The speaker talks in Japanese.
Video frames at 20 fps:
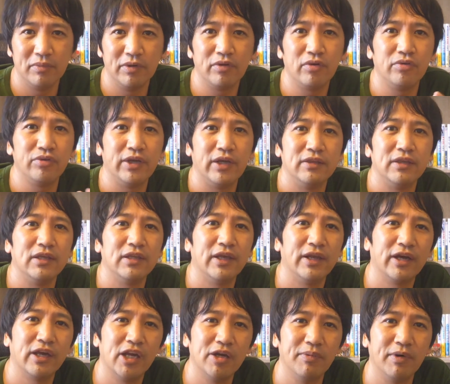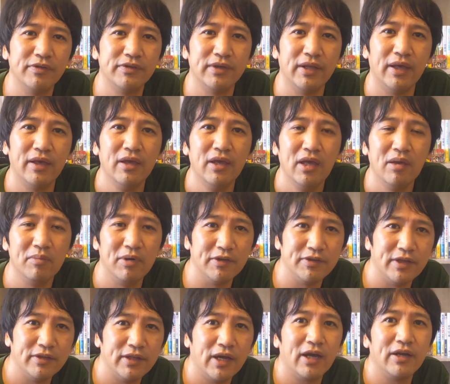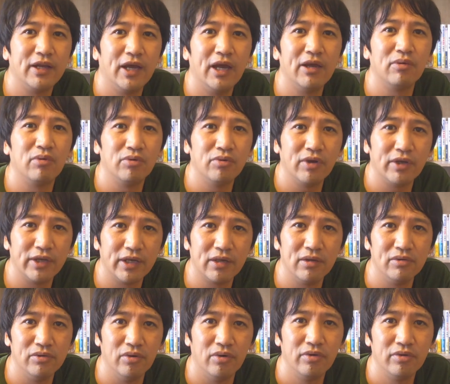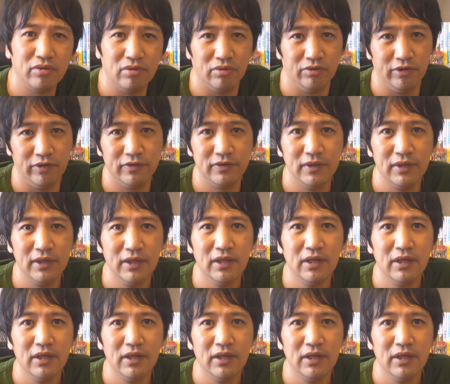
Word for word: そういうことをやっていただければですね皆さん中に入ることができるということです